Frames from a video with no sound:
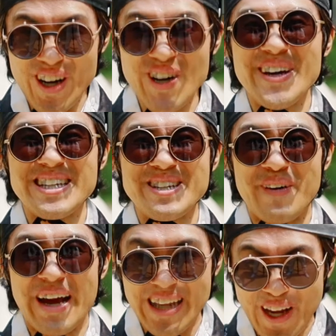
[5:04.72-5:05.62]
always
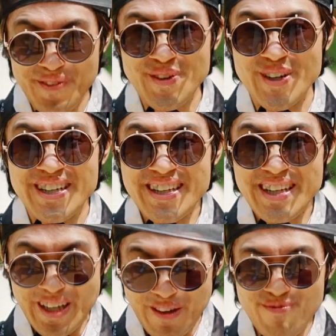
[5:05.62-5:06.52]
my life
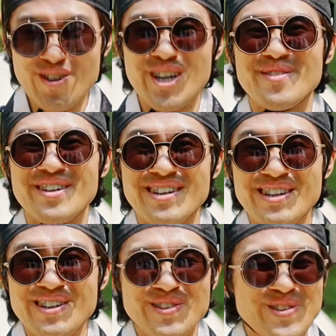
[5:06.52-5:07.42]
improve
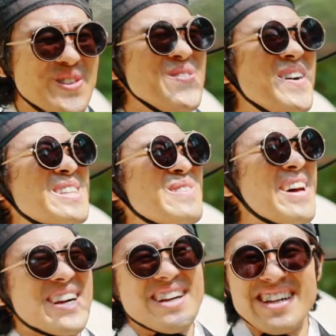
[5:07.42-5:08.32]
too much
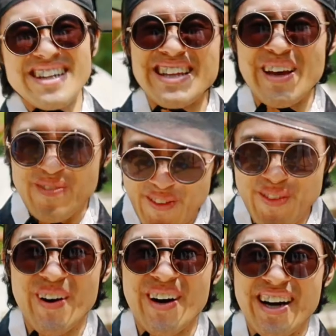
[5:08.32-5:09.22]
better than before.